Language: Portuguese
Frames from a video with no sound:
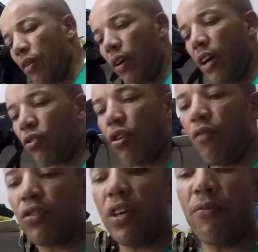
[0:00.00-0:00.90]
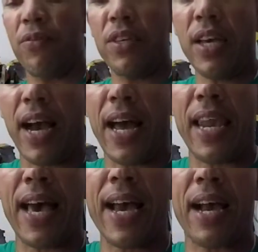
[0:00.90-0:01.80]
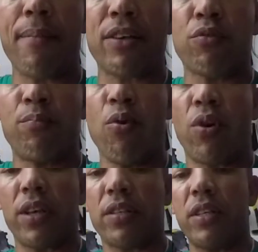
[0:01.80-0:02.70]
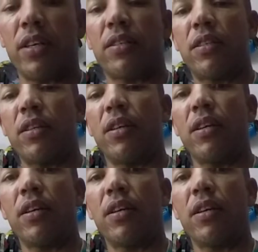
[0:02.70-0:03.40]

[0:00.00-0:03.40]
é só você vir, alarga mais um pouco esse, esse,